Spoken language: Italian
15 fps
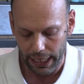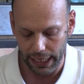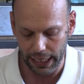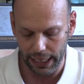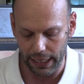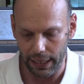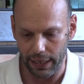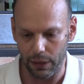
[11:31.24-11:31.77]

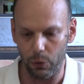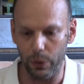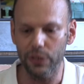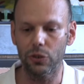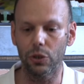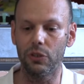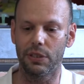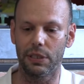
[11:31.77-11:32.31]
e eh,
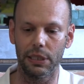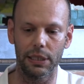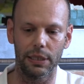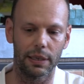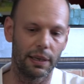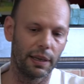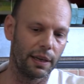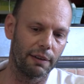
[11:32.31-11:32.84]
questo
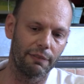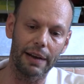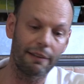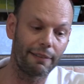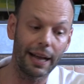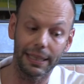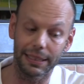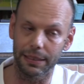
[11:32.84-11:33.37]
si eh, va
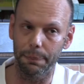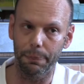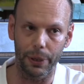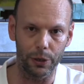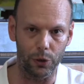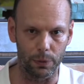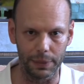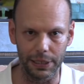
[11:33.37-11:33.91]
avanti
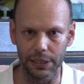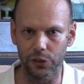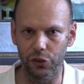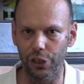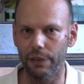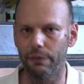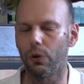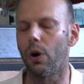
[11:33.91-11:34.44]
poi come
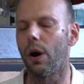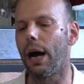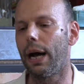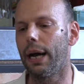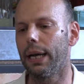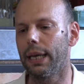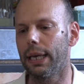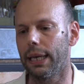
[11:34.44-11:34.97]
dicevo
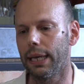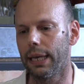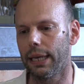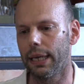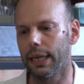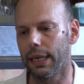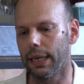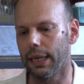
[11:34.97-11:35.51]

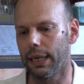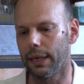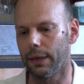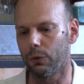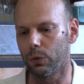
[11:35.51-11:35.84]
anche eh,